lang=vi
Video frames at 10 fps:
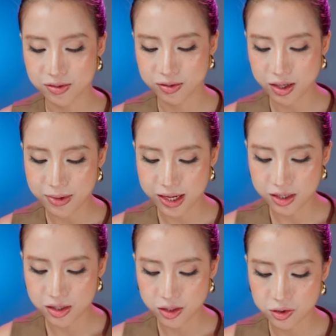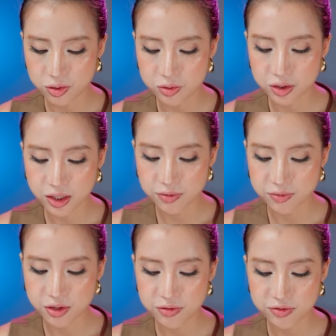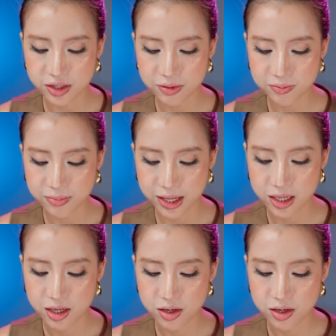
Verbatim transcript: các bạn có thể ưu tiên với việc mà